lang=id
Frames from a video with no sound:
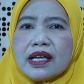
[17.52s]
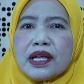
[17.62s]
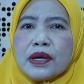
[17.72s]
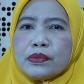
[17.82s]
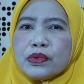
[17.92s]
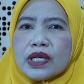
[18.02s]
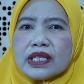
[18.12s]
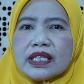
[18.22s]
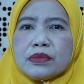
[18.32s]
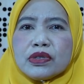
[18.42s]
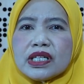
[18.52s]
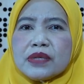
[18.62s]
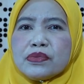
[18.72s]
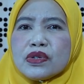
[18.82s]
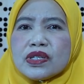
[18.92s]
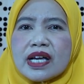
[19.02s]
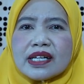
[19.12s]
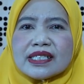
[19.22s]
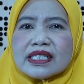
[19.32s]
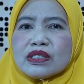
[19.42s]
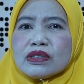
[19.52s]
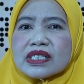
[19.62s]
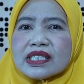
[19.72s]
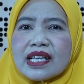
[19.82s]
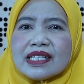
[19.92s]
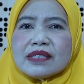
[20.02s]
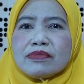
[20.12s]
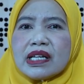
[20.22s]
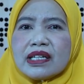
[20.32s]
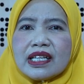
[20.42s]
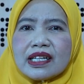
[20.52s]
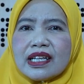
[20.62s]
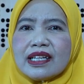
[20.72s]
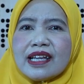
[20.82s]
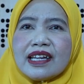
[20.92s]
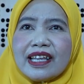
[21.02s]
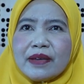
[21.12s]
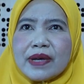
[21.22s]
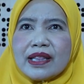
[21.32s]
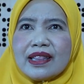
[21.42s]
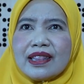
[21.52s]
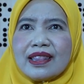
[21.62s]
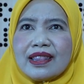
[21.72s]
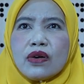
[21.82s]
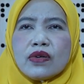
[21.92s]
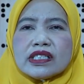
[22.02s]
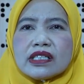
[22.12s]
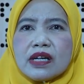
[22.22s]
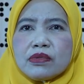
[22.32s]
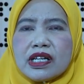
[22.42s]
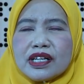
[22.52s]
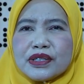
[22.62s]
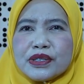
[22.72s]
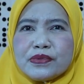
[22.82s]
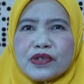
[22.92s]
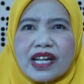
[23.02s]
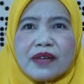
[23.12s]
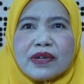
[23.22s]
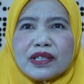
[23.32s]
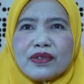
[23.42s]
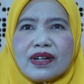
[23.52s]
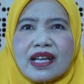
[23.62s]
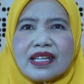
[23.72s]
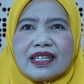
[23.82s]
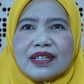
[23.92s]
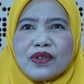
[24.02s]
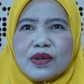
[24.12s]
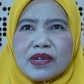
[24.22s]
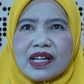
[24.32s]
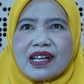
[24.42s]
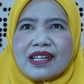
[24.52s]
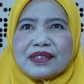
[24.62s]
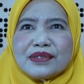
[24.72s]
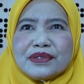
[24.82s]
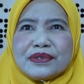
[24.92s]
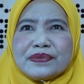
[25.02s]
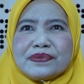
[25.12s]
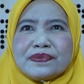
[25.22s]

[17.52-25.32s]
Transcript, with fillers: buat ibu-ibu yang sukses, mandiri, dan hebat. Assalamualaikum warahmatullahi wabarakatuh.